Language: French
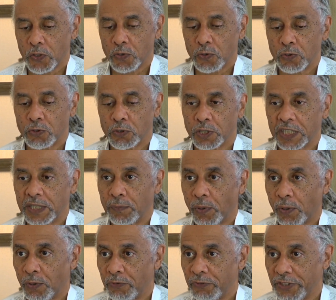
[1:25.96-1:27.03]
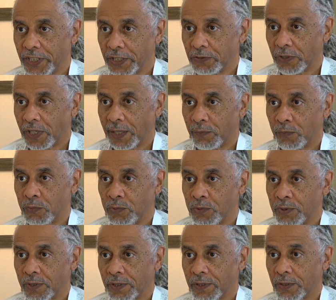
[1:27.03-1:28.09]
Tout ce qui provient de
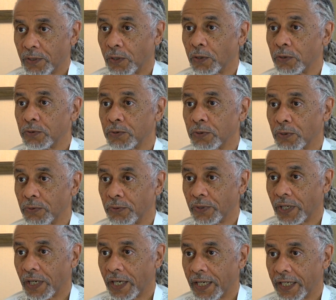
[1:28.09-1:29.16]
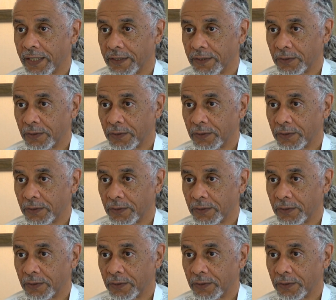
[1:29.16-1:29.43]
l'amour retournera